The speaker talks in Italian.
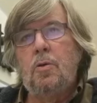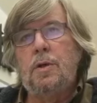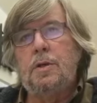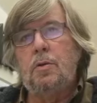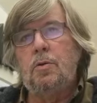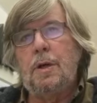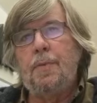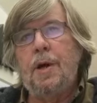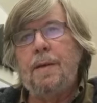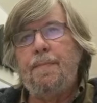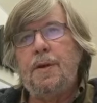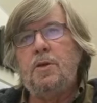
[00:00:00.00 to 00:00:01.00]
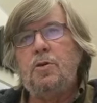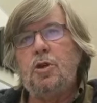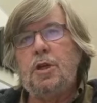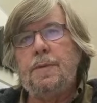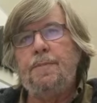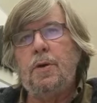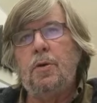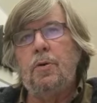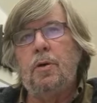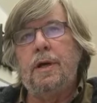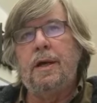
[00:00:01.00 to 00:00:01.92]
Questo diciamo, è il principio